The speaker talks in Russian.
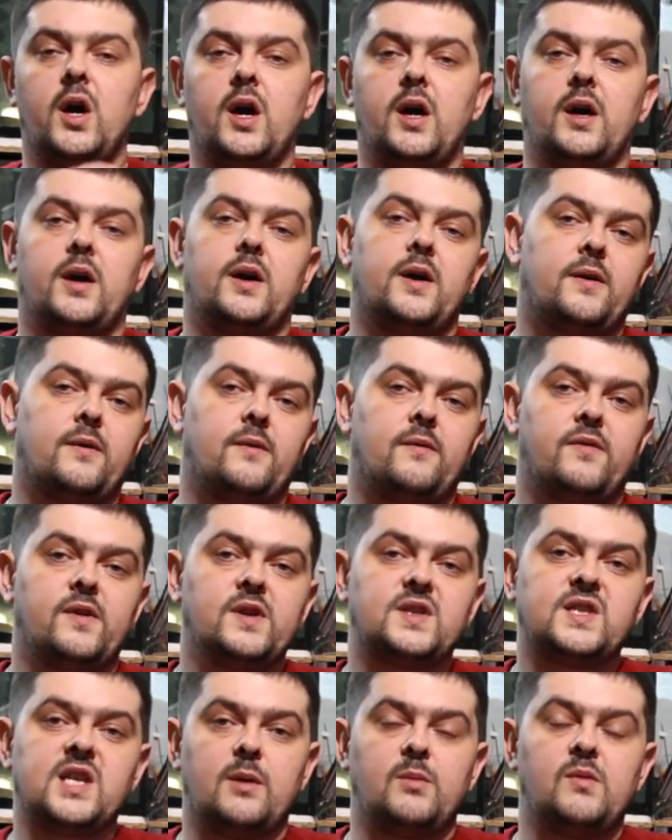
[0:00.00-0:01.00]
А,
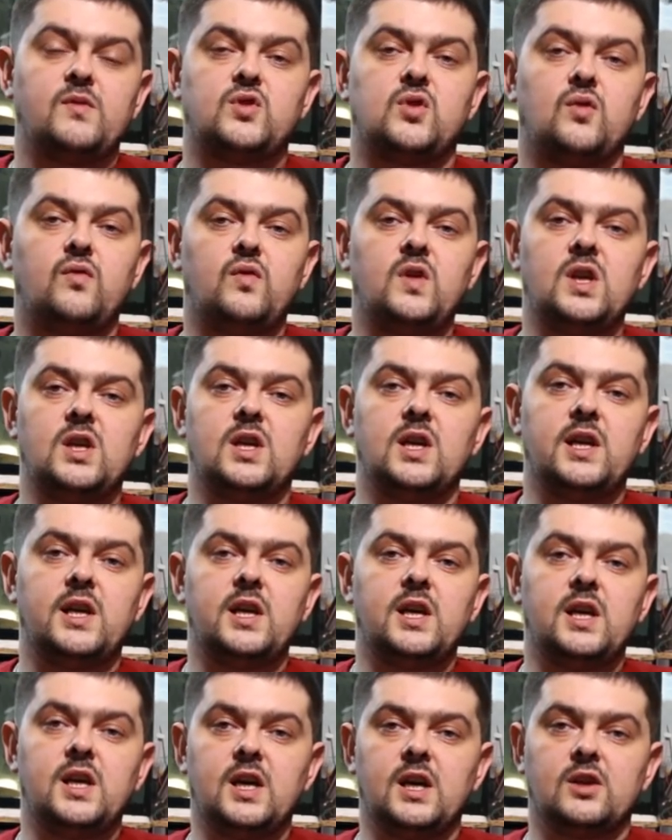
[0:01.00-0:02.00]
вы сами все видели,
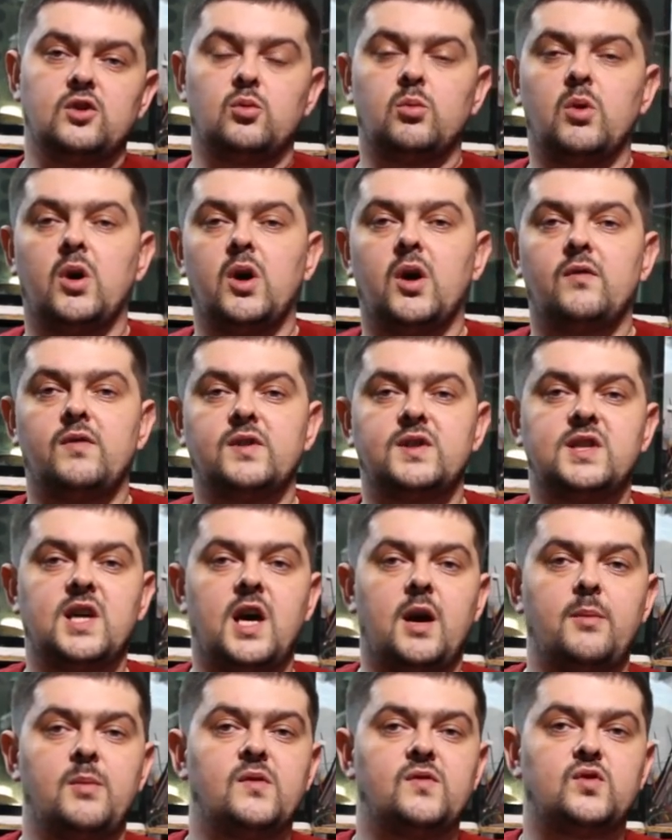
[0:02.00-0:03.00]
и я думаю, вы
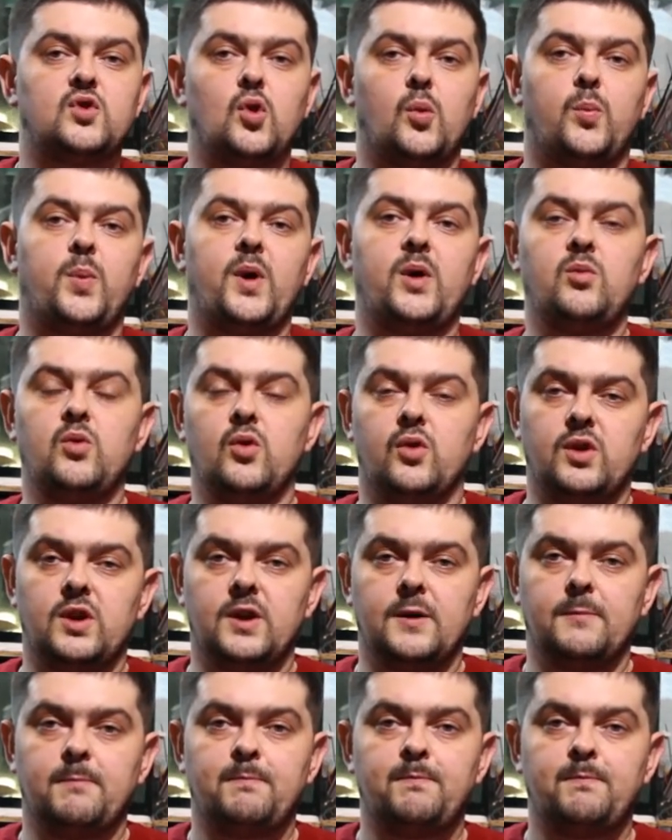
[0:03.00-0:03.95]
сами все поймете.